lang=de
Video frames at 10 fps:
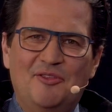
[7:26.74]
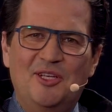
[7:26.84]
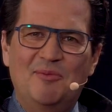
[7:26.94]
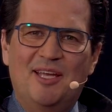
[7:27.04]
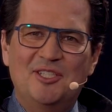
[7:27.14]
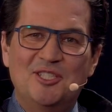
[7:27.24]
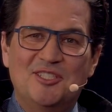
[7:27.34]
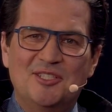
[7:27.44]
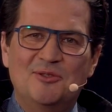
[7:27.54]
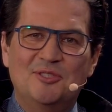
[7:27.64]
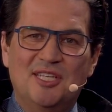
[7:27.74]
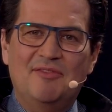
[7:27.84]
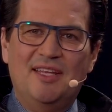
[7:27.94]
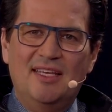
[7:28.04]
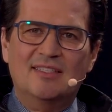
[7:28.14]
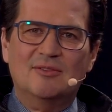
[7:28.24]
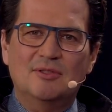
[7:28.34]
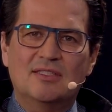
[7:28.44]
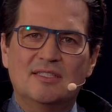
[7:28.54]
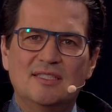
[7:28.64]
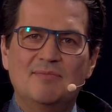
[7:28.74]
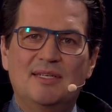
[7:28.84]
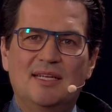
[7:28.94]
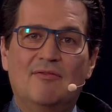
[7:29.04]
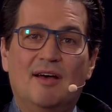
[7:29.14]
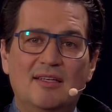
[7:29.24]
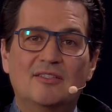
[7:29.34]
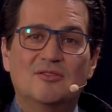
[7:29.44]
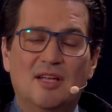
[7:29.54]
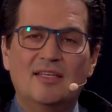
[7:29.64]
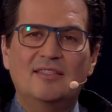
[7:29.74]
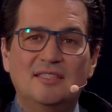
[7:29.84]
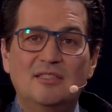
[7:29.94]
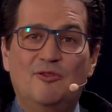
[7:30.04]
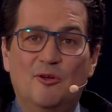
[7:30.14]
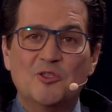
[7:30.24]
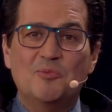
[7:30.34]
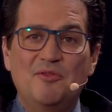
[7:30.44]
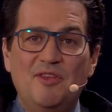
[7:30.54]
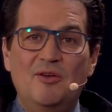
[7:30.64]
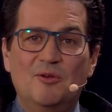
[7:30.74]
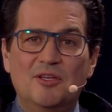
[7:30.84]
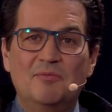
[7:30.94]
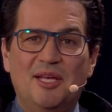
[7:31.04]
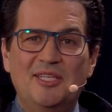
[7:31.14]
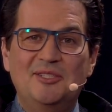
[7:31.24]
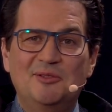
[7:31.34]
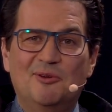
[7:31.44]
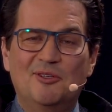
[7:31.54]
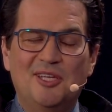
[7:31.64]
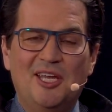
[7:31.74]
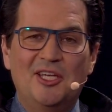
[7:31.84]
Viele Menschen sind unterwegs und es ist mittlerweile zu einer richtigen Volksbewegung in Berlin geworden.